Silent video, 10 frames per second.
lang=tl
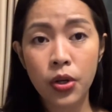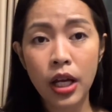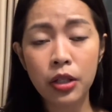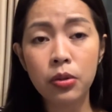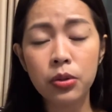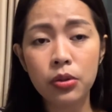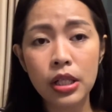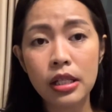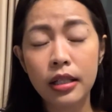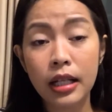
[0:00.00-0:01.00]
So, etong
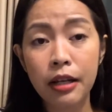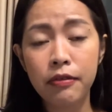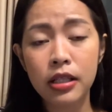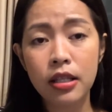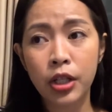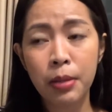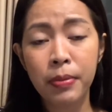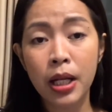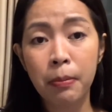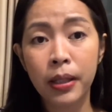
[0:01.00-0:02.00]
tourist arrivals ay
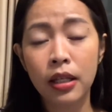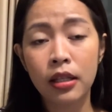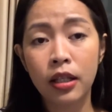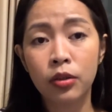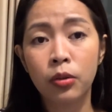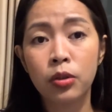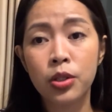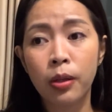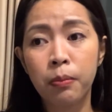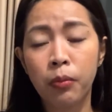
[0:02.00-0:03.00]
pinapakita to
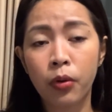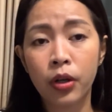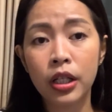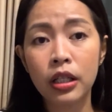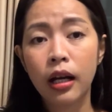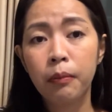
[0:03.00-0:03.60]
sa port